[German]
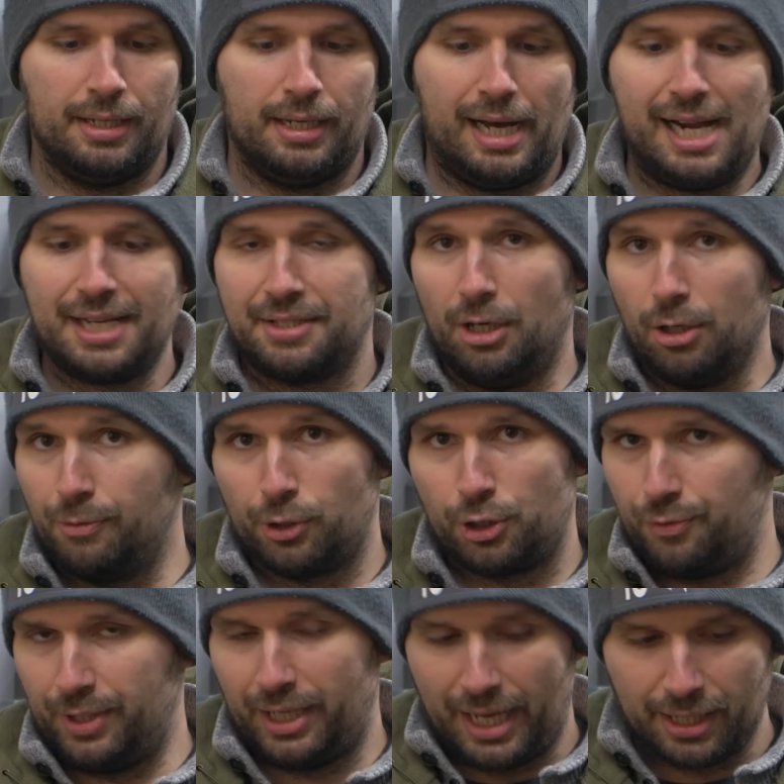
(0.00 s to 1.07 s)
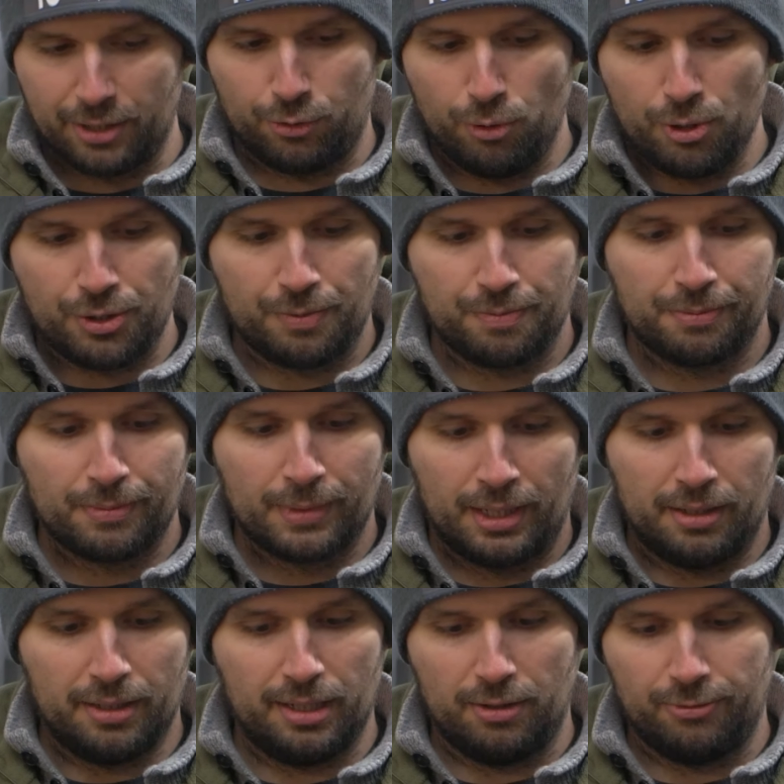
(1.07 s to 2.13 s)
Halten auch wirklich wieder lange durch.
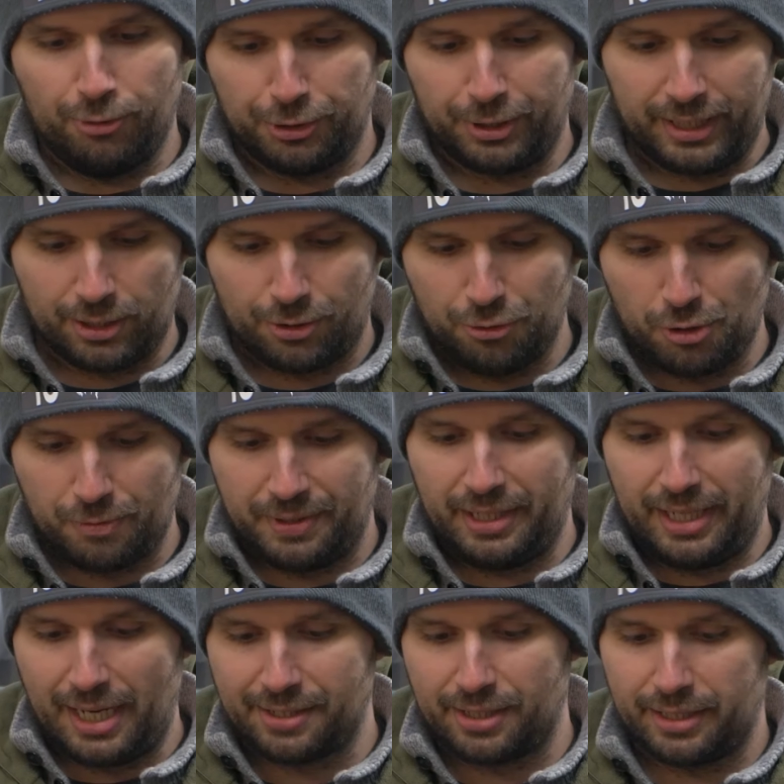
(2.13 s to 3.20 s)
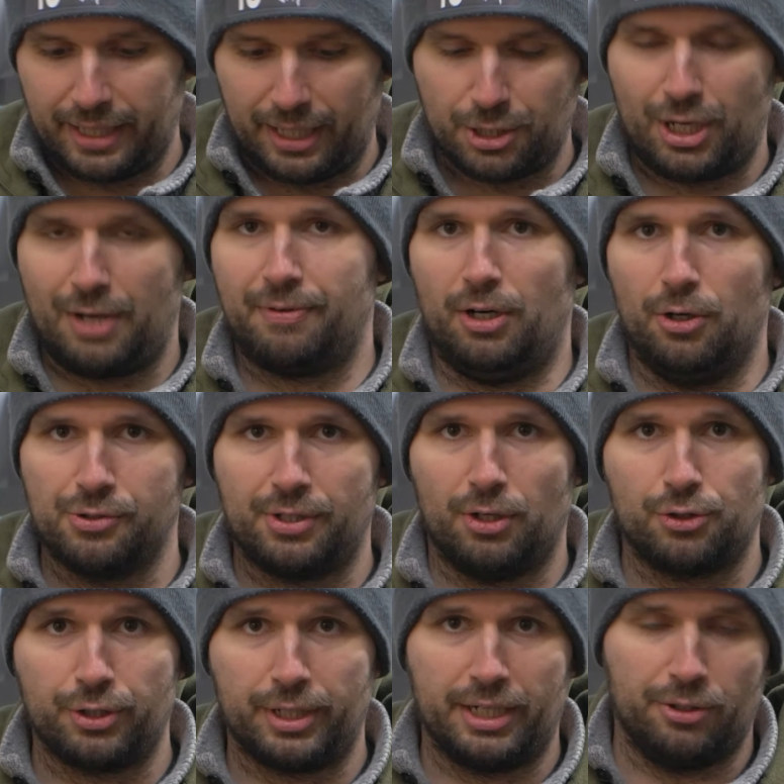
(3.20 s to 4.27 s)
Äh, Vorteil natürlich, wenn die leer sind, kann ich die einfach
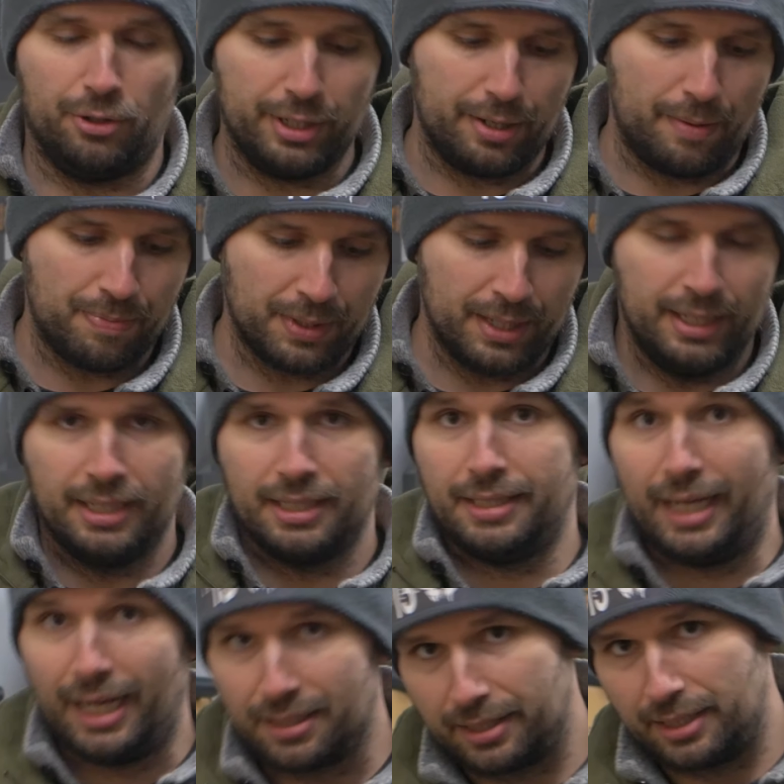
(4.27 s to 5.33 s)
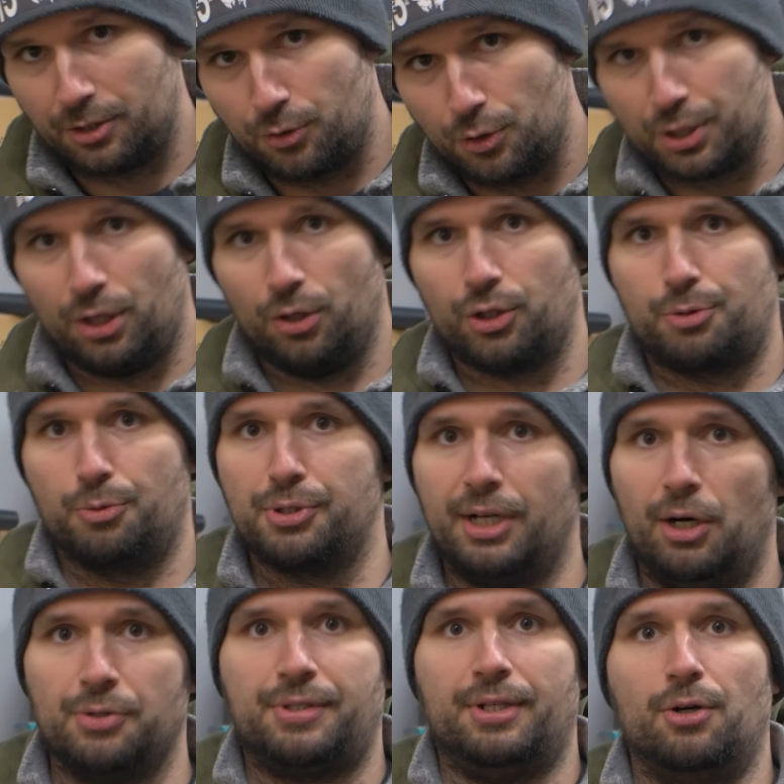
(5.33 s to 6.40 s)
austauschen gegen neue. Nachteil natürlich auch, ich muss sie
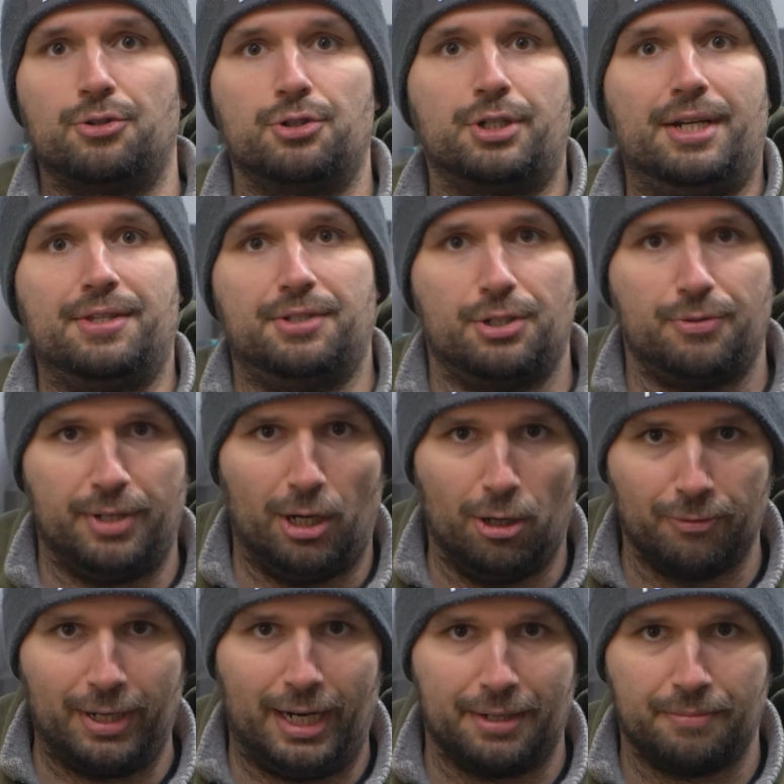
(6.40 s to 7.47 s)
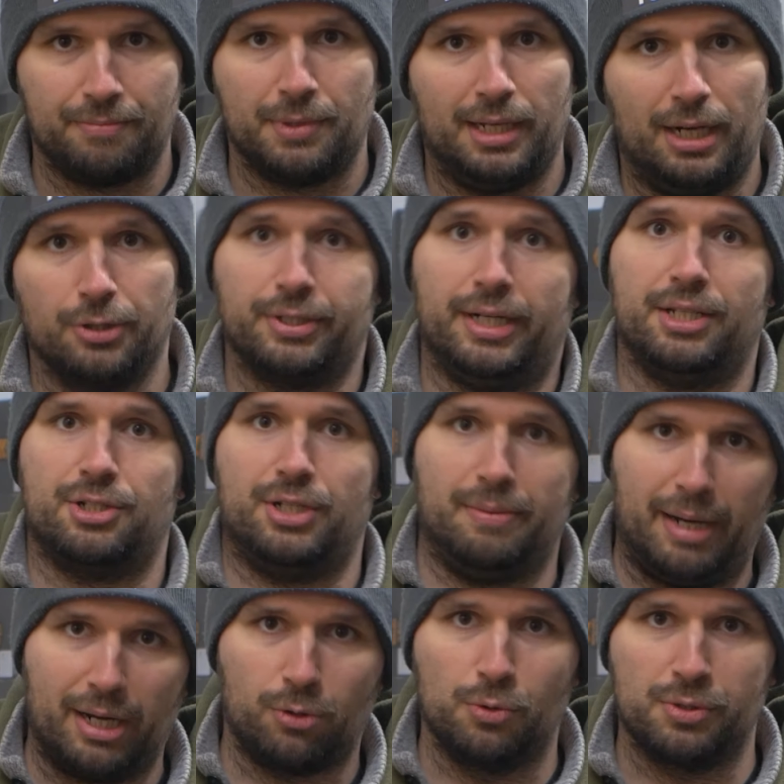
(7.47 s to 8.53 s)
austauschen, ich kann sie nicht wieder aufladen. Außer halt ich
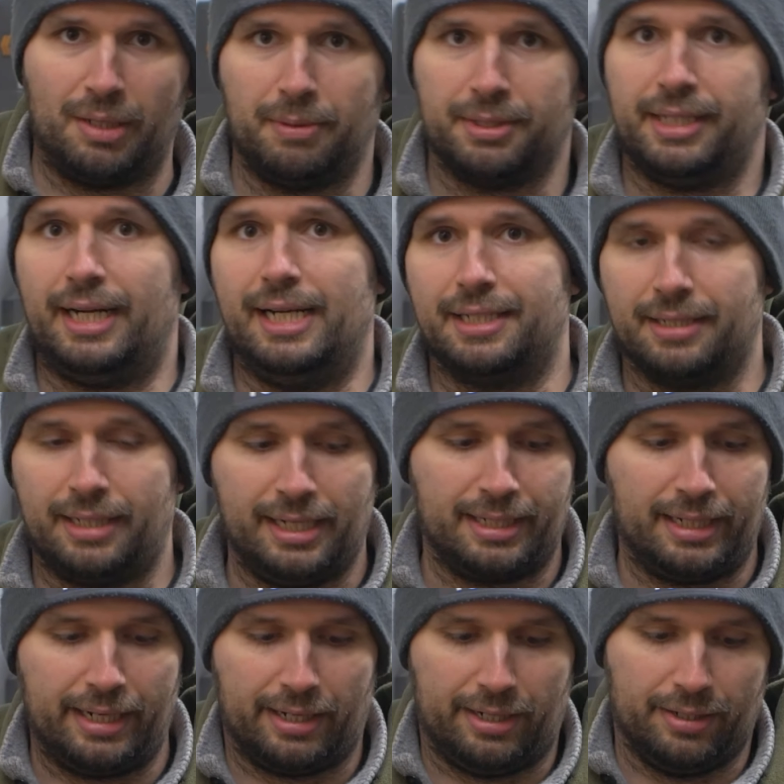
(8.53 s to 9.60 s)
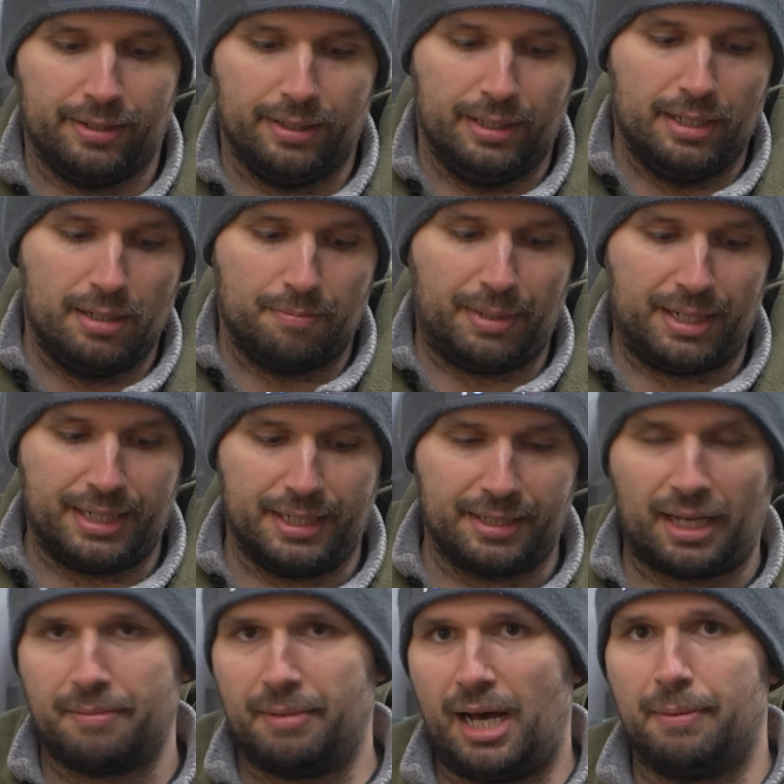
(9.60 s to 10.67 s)
nehme Akkus, aber die halten halt leider bei den
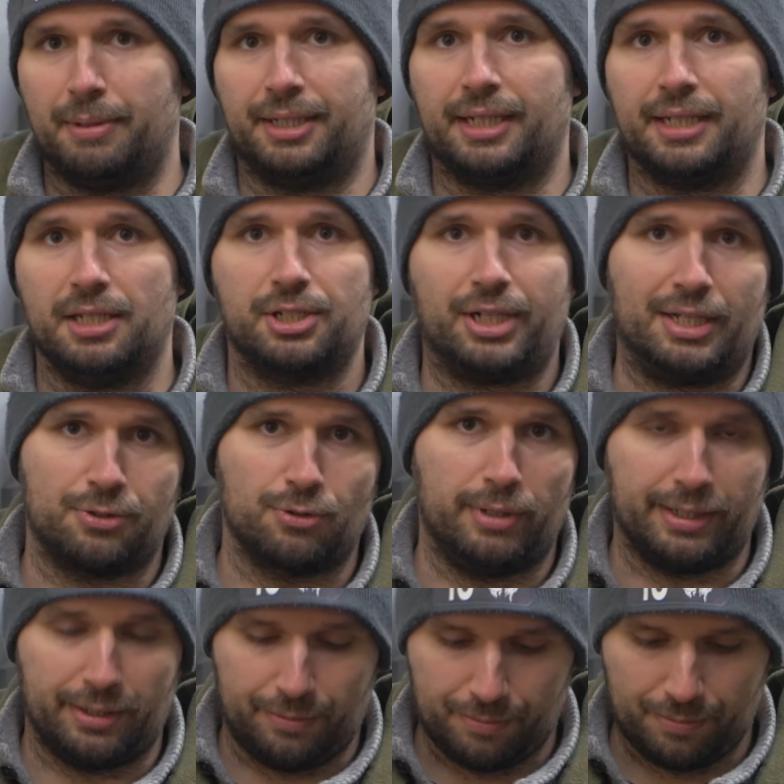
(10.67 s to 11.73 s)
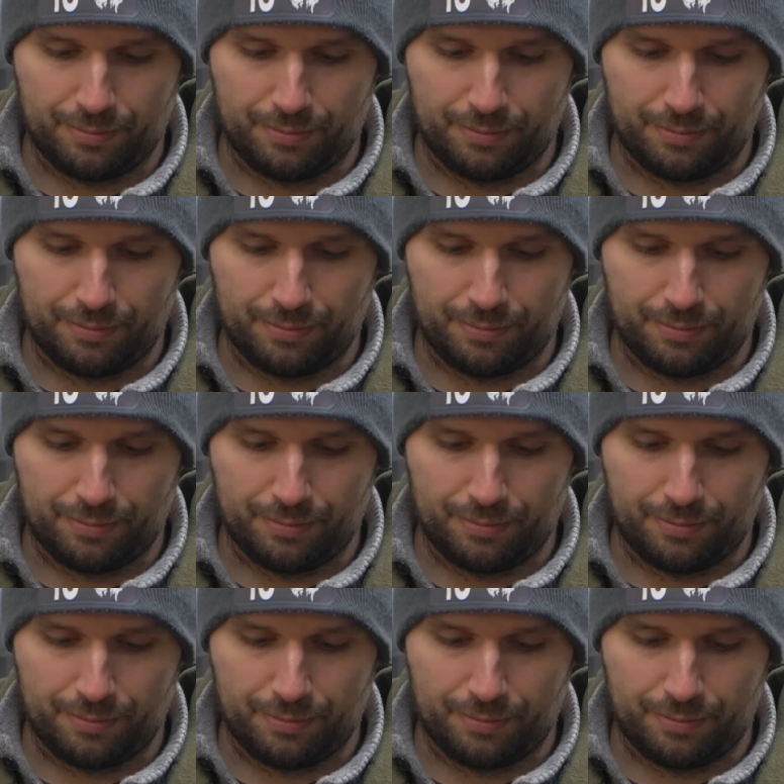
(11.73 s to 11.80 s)
dreimal A-Batterien nicht ganz so lange.